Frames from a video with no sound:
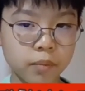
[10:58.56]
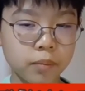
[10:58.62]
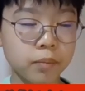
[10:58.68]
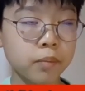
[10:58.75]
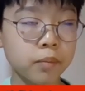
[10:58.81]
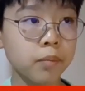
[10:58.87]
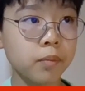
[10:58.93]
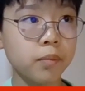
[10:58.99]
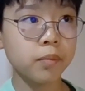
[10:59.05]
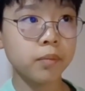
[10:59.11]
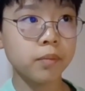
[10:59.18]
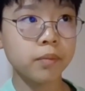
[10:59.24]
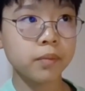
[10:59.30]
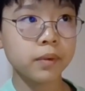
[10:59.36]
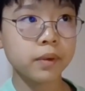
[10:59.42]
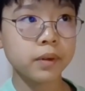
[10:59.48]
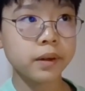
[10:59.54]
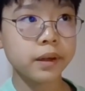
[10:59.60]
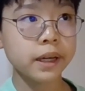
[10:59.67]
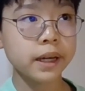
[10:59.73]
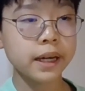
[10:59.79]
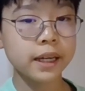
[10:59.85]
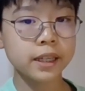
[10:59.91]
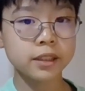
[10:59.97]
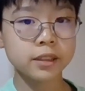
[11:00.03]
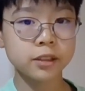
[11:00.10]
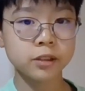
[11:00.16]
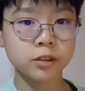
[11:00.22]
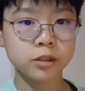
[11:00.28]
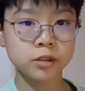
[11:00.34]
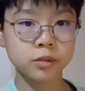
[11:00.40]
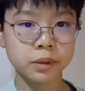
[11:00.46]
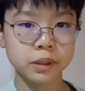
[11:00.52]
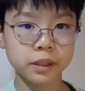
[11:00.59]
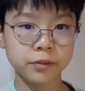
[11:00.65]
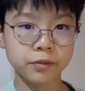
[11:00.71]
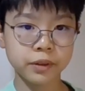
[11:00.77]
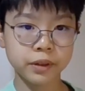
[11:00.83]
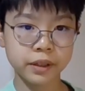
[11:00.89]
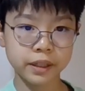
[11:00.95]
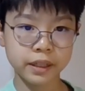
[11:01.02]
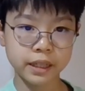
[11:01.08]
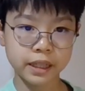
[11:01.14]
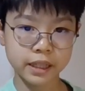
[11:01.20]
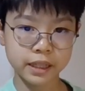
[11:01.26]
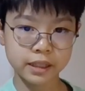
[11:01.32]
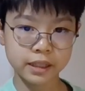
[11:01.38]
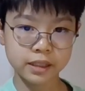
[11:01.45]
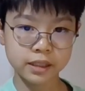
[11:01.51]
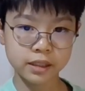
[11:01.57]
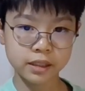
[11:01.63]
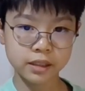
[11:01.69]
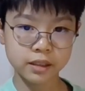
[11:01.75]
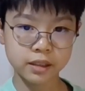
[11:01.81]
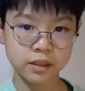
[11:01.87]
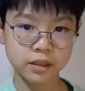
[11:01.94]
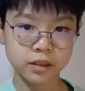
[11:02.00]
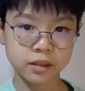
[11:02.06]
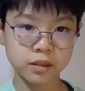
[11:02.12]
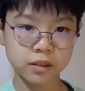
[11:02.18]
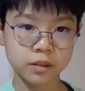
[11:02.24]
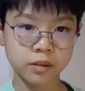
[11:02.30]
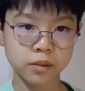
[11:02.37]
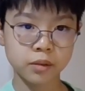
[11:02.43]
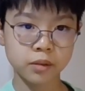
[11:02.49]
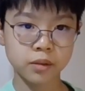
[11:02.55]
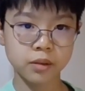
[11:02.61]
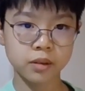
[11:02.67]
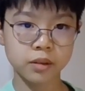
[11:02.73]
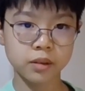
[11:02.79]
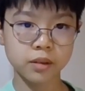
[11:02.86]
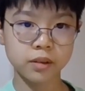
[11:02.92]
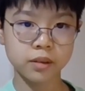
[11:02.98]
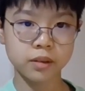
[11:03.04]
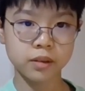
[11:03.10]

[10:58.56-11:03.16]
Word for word: Um, has to be very kind or